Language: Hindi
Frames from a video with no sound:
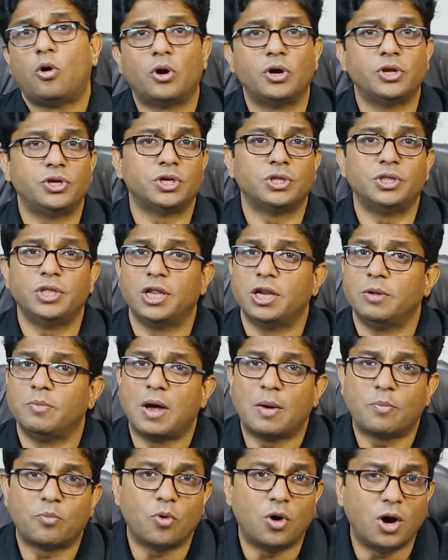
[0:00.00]
ऑडिशन देने
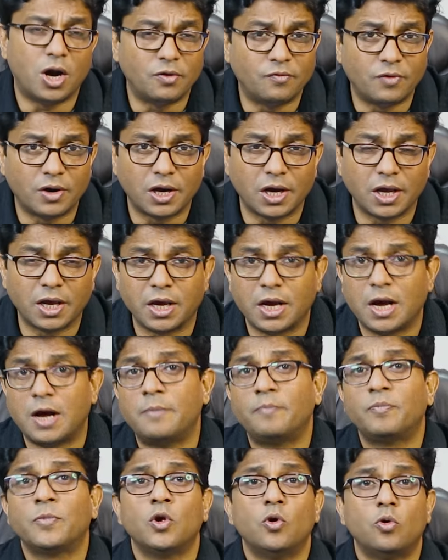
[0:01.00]
में आपको हार्डवर्क
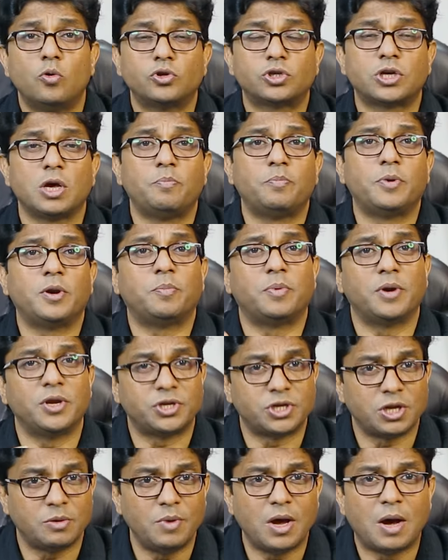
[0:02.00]
लगेगा उसके
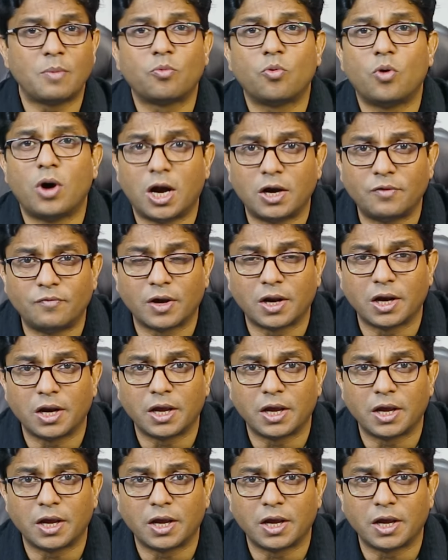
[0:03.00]
प्रिपरेशन में आपको हार्डवर्क